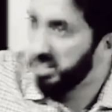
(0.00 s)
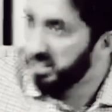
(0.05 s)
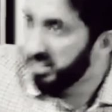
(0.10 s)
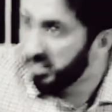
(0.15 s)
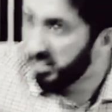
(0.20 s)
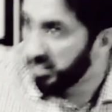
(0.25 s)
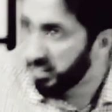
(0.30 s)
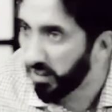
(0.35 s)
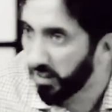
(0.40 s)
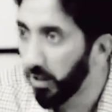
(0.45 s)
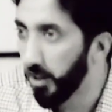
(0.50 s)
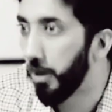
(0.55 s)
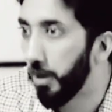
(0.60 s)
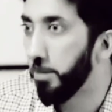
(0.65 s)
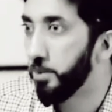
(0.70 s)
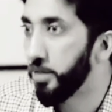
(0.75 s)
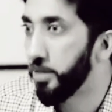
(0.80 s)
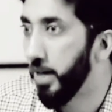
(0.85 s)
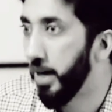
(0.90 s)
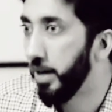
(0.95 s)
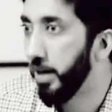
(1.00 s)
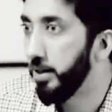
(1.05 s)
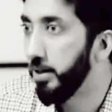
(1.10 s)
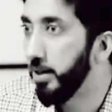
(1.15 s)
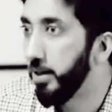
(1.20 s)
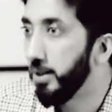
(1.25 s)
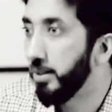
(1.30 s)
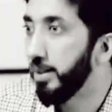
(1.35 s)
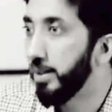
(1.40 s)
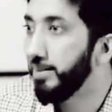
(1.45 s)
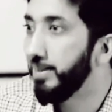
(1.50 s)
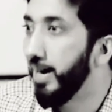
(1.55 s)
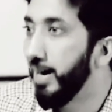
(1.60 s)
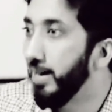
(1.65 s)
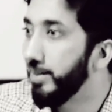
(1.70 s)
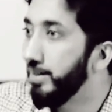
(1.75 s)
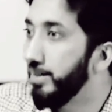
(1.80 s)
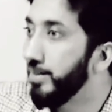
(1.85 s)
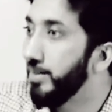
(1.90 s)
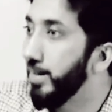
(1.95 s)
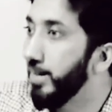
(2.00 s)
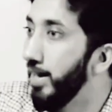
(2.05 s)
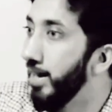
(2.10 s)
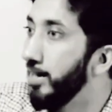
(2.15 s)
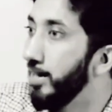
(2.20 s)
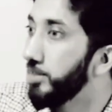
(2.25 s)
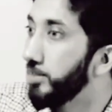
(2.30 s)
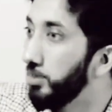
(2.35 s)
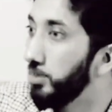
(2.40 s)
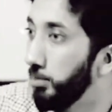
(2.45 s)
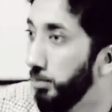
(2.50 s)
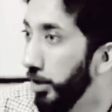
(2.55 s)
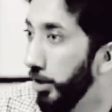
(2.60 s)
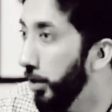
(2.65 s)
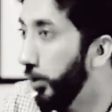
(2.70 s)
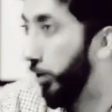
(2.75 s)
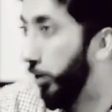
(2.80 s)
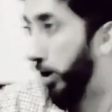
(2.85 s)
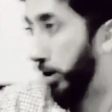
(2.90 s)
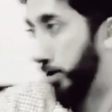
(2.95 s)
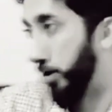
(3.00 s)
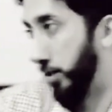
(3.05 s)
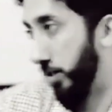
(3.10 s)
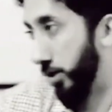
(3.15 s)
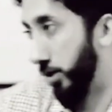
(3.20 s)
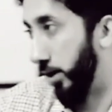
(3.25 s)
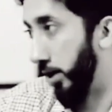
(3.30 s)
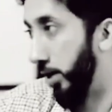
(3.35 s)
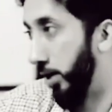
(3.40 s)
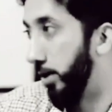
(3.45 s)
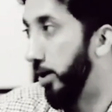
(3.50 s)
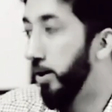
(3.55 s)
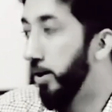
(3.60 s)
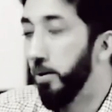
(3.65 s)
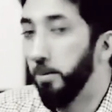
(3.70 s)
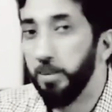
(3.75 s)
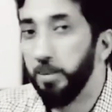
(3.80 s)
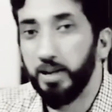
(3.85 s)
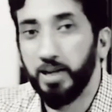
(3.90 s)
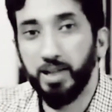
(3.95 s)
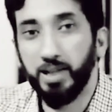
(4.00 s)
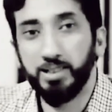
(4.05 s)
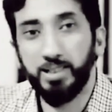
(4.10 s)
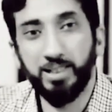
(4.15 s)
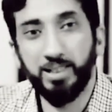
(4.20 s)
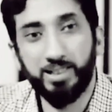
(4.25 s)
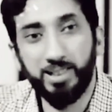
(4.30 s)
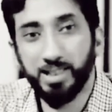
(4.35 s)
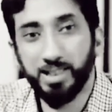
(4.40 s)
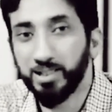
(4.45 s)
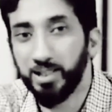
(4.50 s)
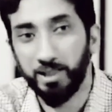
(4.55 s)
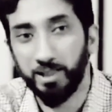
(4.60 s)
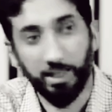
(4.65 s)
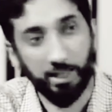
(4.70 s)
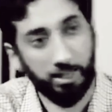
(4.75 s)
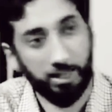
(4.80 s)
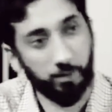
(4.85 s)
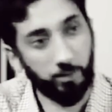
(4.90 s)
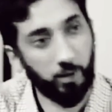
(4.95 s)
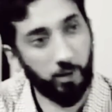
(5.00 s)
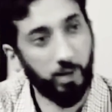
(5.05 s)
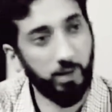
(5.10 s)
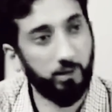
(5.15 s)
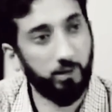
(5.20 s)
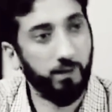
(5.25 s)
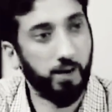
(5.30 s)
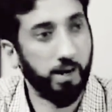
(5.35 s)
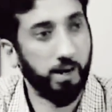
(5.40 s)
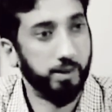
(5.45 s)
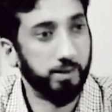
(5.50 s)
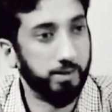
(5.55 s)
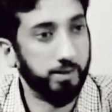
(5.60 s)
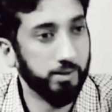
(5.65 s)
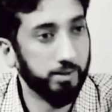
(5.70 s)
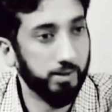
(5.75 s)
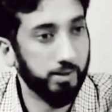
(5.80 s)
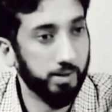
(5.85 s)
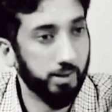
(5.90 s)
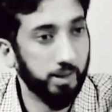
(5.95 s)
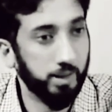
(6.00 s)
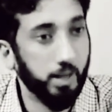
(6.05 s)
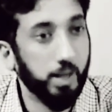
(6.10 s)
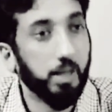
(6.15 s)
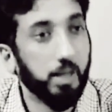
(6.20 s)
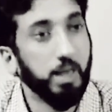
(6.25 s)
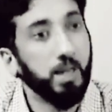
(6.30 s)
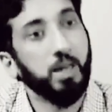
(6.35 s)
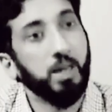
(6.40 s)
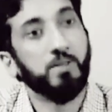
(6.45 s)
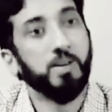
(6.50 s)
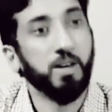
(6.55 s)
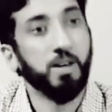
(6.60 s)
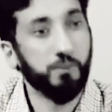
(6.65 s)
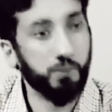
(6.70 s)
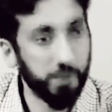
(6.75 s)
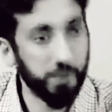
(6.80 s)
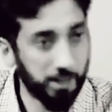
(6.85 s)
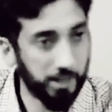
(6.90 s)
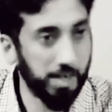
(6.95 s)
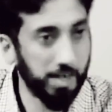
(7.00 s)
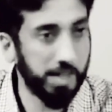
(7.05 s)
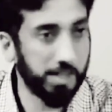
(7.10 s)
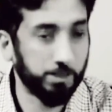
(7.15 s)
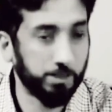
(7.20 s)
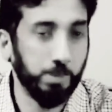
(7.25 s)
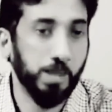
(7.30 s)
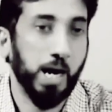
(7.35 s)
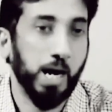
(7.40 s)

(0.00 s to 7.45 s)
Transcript: অন্য সন্তান হয়তো গাড়ি পরিষ্কার করতে চায় না বরং সে টিভি দেখতেই পছন্দ করে কিন্তু তারপরও সে অসন্তুষ্ট কারণ বাবা আমাকে কেন বলল না